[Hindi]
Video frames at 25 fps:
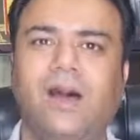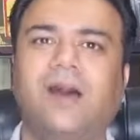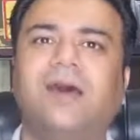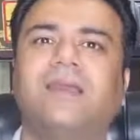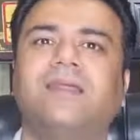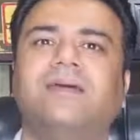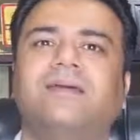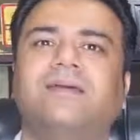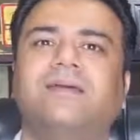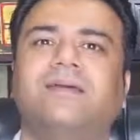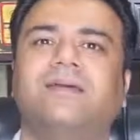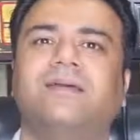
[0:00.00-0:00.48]

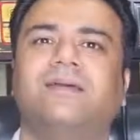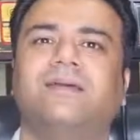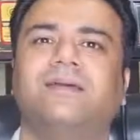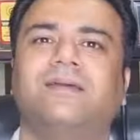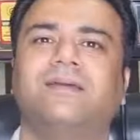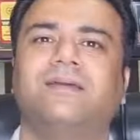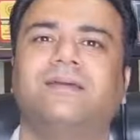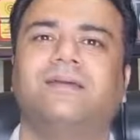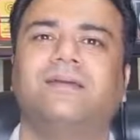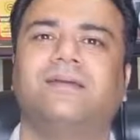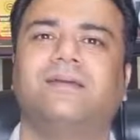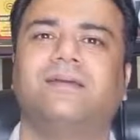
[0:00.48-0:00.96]

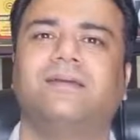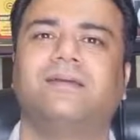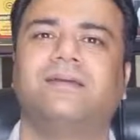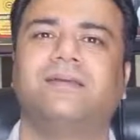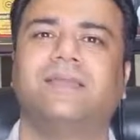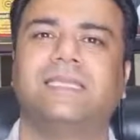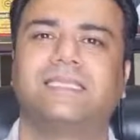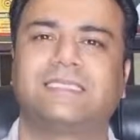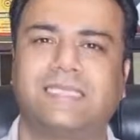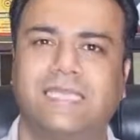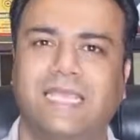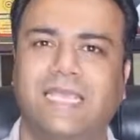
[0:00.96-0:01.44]

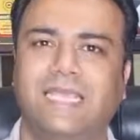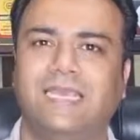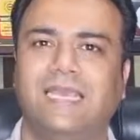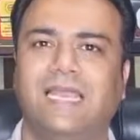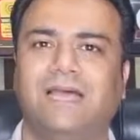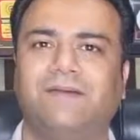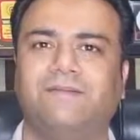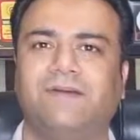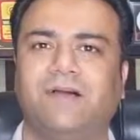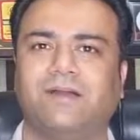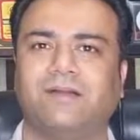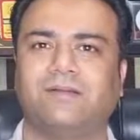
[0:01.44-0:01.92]
और इसके
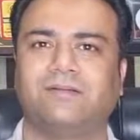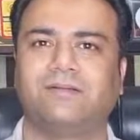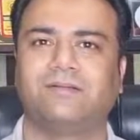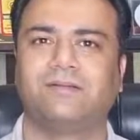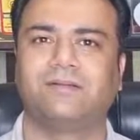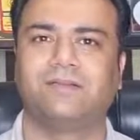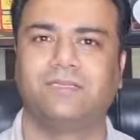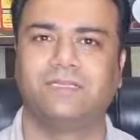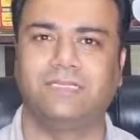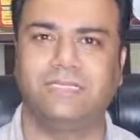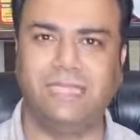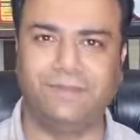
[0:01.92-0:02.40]
अलावा
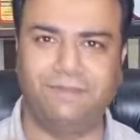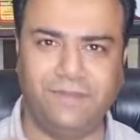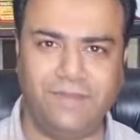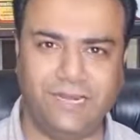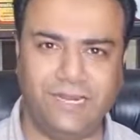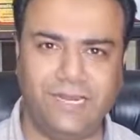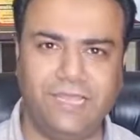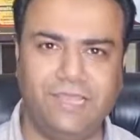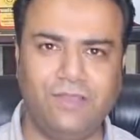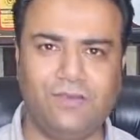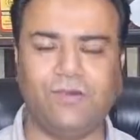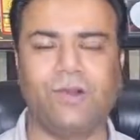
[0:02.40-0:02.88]
ये
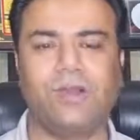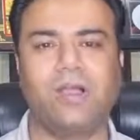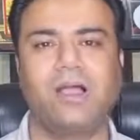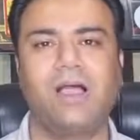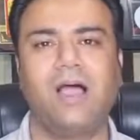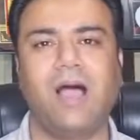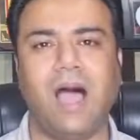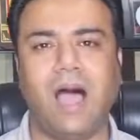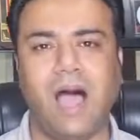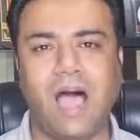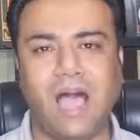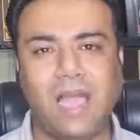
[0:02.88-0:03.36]
वीडियो
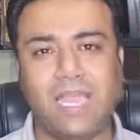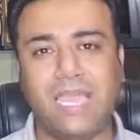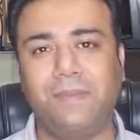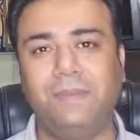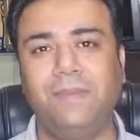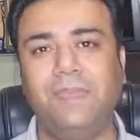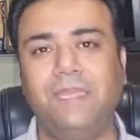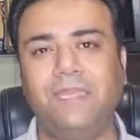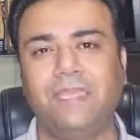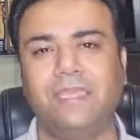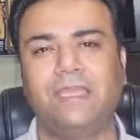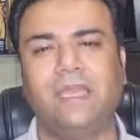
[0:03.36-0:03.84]

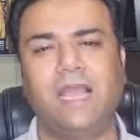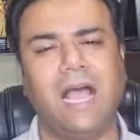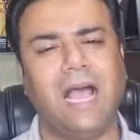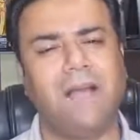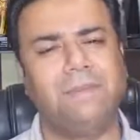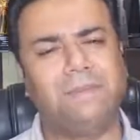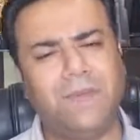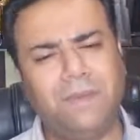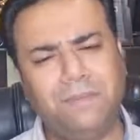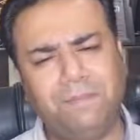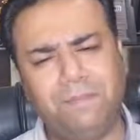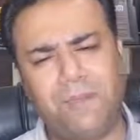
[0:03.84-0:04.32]
आगे भी
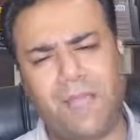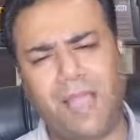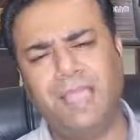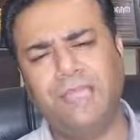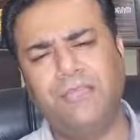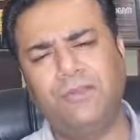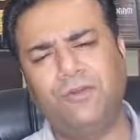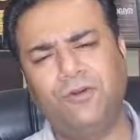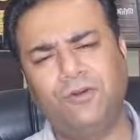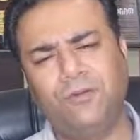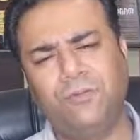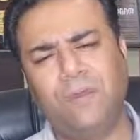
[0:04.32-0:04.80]
अपने
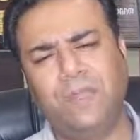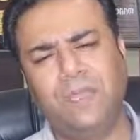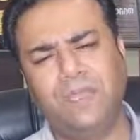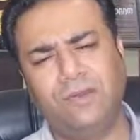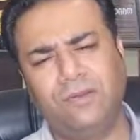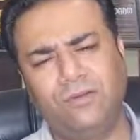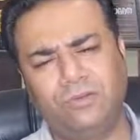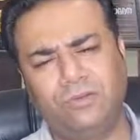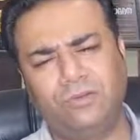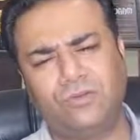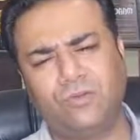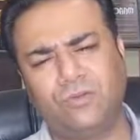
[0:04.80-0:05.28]
भाइयों
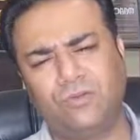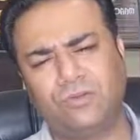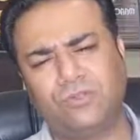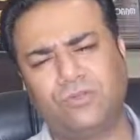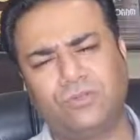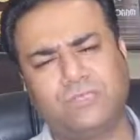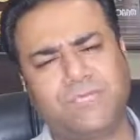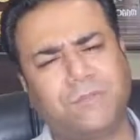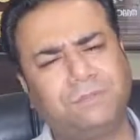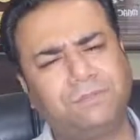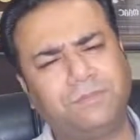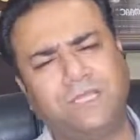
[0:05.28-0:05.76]
बहनों
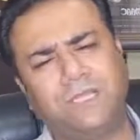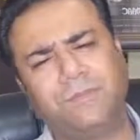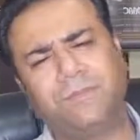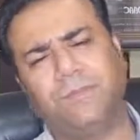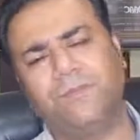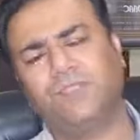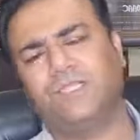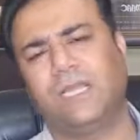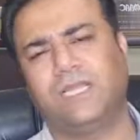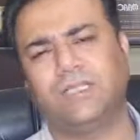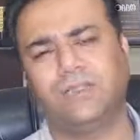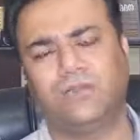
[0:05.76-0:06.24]
दोस्तों सब तक
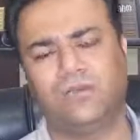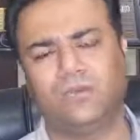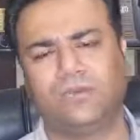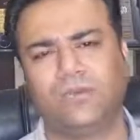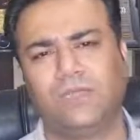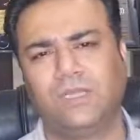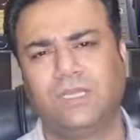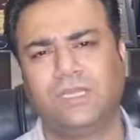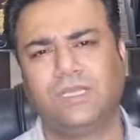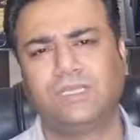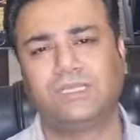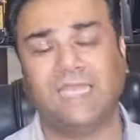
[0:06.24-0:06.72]
पहुंचा दो
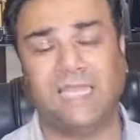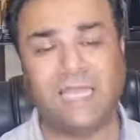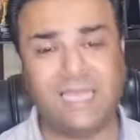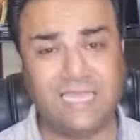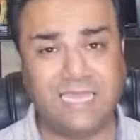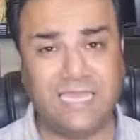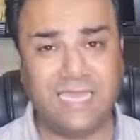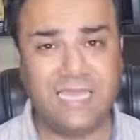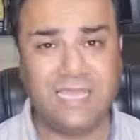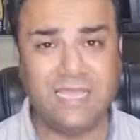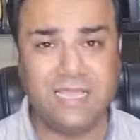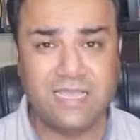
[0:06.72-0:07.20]

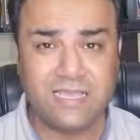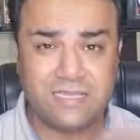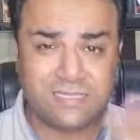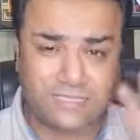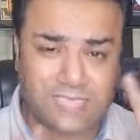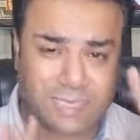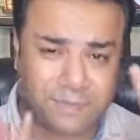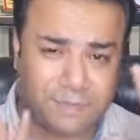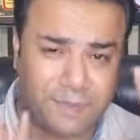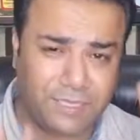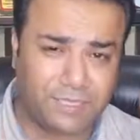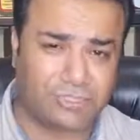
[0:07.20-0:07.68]
ताकि
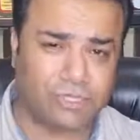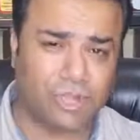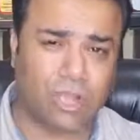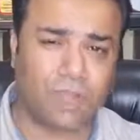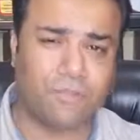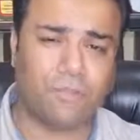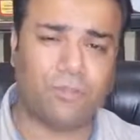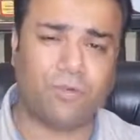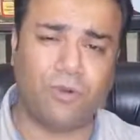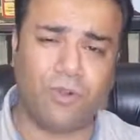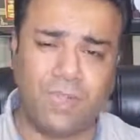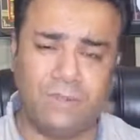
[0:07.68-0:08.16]
सभी
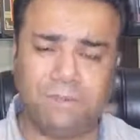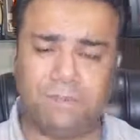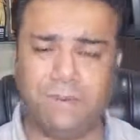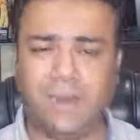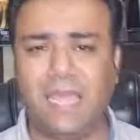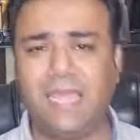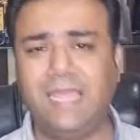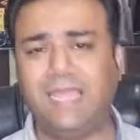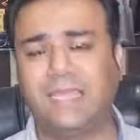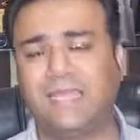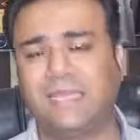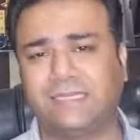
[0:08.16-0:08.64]
जॉब को
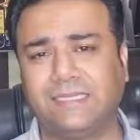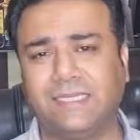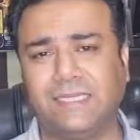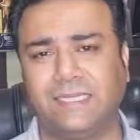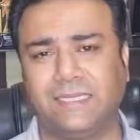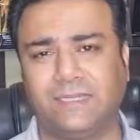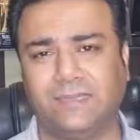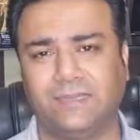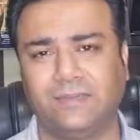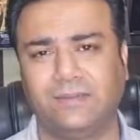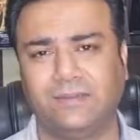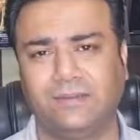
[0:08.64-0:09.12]
अप्लाई कर
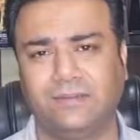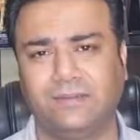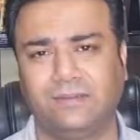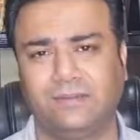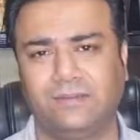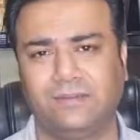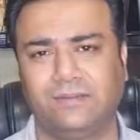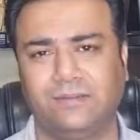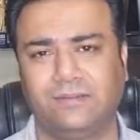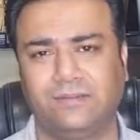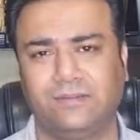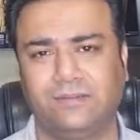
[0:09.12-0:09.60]
दें
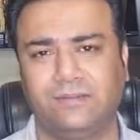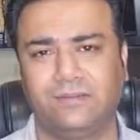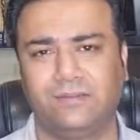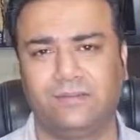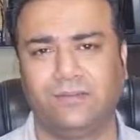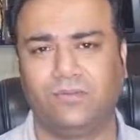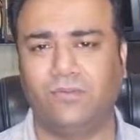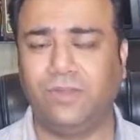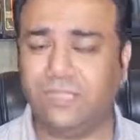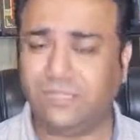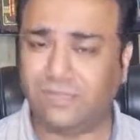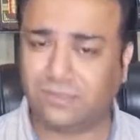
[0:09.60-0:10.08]

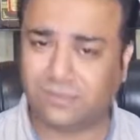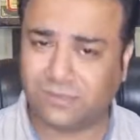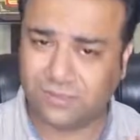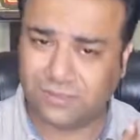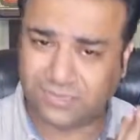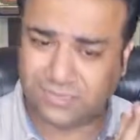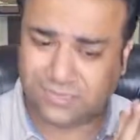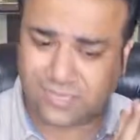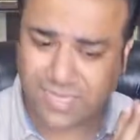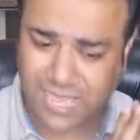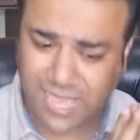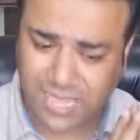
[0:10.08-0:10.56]
कोई
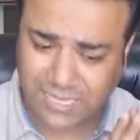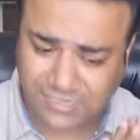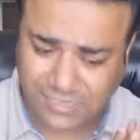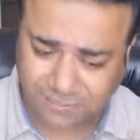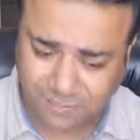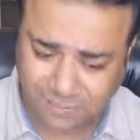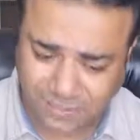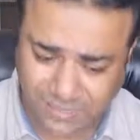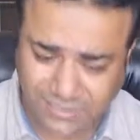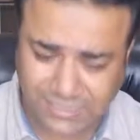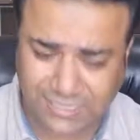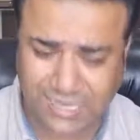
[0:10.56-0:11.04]

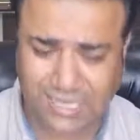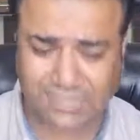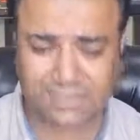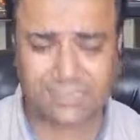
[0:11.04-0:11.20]
ऐसा मिल